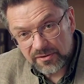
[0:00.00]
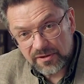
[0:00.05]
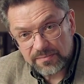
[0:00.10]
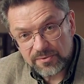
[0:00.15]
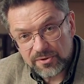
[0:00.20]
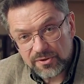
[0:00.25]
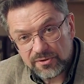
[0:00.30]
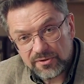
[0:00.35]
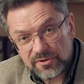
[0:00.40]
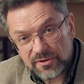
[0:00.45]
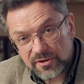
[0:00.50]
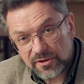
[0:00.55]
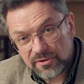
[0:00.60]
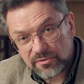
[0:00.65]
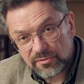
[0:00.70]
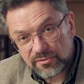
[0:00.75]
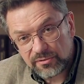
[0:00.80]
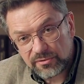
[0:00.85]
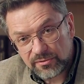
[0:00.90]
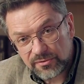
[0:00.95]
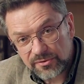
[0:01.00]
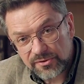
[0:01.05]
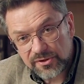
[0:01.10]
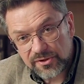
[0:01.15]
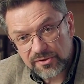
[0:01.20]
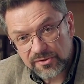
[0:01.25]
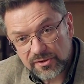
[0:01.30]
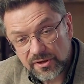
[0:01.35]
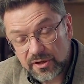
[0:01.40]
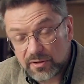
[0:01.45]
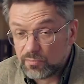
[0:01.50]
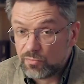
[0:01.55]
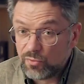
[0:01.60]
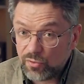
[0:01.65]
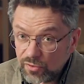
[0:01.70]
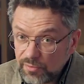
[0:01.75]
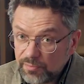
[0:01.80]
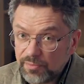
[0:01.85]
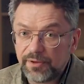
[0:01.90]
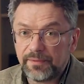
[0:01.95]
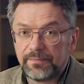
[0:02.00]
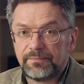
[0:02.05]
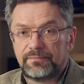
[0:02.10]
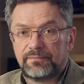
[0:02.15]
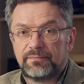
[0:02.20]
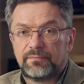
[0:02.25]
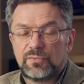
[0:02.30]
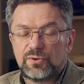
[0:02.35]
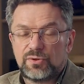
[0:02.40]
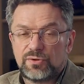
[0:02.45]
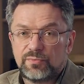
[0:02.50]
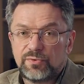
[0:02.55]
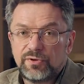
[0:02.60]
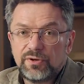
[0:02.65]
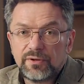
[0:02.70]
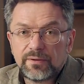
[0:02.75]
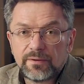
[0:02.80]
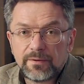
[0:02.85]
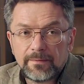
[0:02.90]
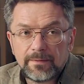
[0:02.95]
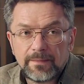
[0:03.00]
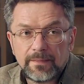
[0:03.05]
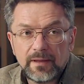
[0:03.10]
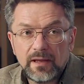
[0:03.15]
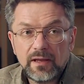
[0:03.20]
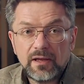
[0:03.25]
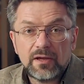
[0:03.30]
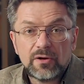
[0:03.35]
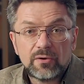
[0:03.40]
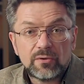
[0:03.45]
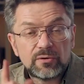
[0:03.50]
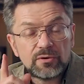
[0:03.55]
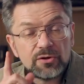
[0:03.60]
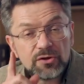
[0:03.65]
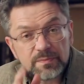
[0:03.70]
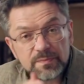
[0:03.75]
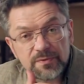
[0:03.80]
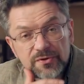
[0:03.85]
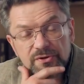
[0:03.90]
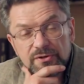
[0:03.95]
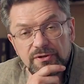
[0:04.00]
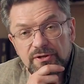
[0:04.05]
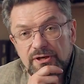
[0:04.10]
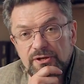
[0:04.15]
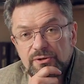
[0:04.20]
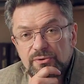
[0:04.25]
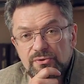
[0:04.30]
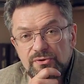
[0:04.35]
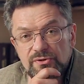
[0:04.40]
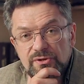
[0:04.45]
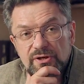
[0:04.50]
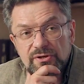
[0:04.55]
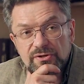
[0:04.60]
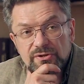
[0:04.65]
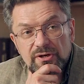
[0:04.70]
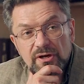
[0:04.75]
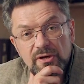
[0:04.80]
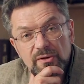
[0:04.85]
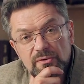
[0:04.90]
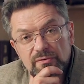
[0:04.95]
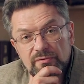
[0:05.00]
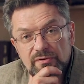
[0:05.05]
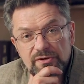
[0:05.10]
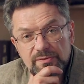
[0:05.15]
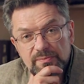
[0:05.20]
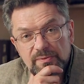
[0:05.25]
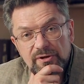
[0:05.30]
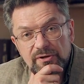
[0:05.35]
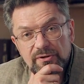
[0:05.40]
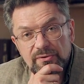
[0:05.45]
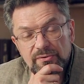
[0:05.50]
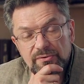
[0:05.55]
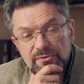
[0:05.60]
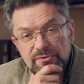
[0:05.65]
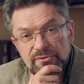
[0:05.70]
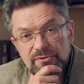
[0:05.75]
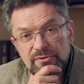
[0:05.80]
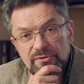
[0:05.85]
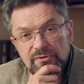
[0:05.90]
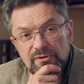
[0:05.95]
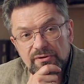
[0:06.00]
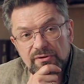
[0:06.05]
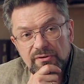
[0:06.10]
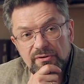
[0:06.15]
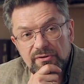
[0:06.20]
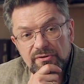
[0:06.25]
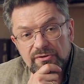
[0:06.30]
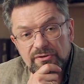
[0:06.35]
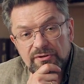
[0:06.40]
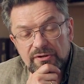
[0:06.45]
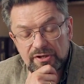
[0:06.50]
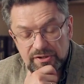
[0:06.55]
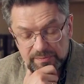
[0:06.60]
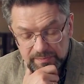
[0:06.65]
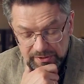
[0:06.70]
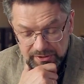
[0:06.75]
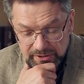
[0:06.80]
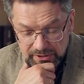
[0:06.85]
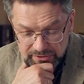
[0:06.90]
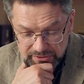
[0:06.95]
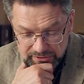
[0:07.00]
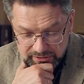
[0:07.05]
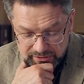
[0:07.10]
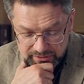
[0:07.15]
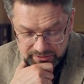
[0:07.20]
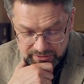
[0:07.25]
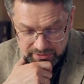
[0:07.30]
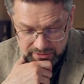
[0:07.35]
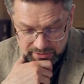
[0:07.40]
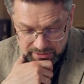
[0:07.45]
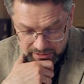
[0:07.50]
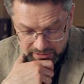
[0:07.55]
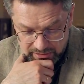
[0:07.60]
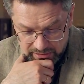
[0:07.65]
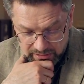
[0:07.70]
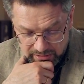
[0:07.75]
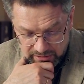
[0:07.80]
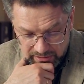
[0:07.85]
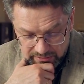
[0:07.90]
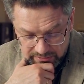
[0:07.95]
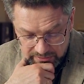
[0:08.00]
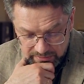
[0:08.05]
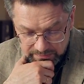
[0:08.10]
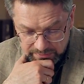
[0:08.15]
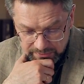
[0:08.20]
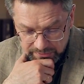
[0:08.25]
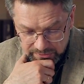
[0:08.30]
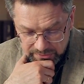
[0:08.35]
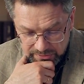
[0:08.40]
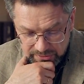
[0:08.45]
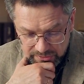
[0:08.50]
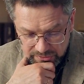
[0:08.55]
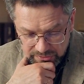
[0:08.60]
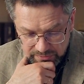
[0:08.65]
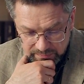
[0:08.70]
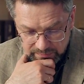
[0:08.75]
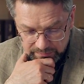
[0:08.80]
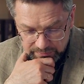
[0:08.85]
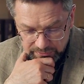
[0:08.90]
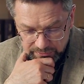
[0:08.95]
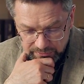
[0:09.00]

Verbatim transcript: над общиной, которую он создал. Мог бы, почему нет? Он лишь посылает узнать, как у вас проходят э, дела. Смотрите, когда нам по-настоящему